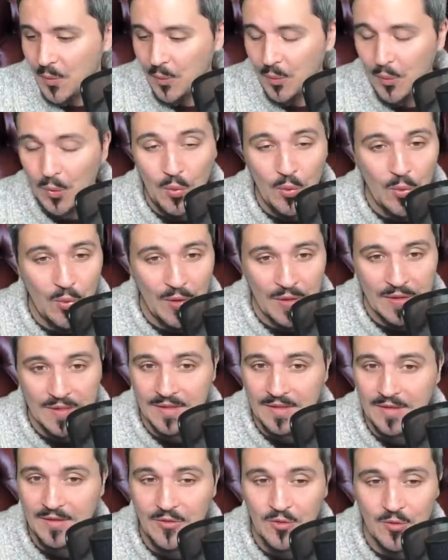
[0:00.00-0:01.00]
On peut
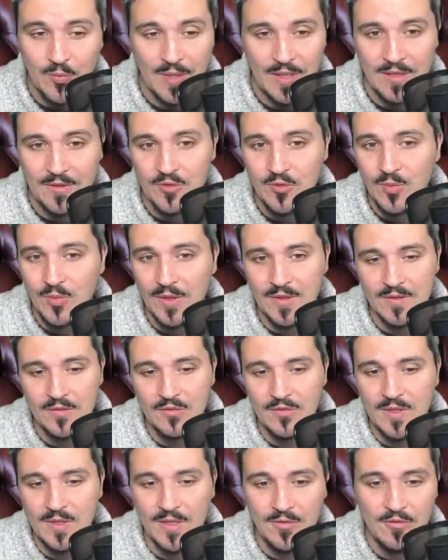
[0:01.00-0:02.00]
accéder au palais du prince
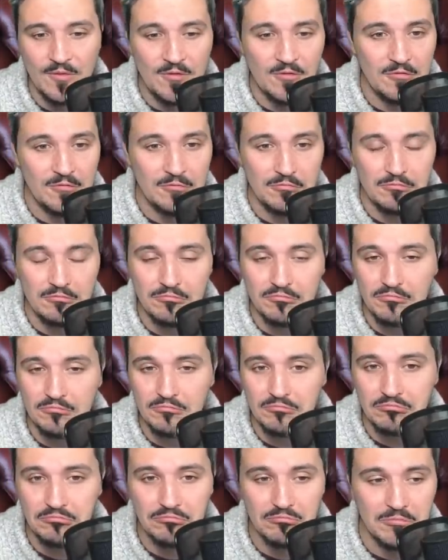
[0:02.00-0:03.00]
du chaos hum,
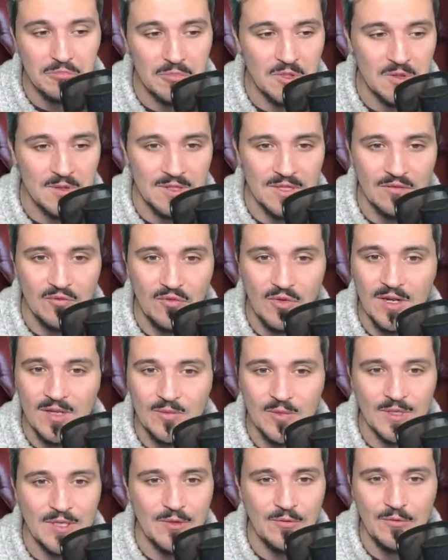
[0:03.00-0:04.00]
sans avoir à
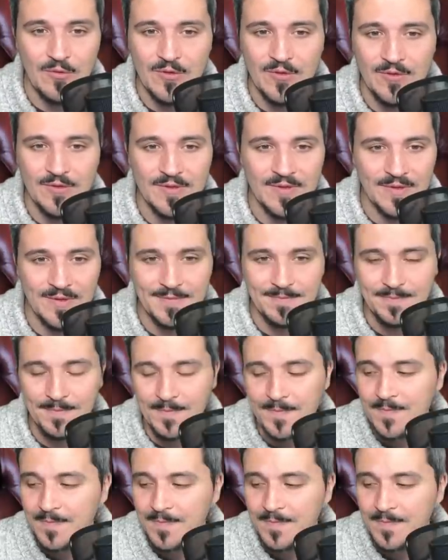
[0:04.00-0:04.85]
demander d'audience. Hein.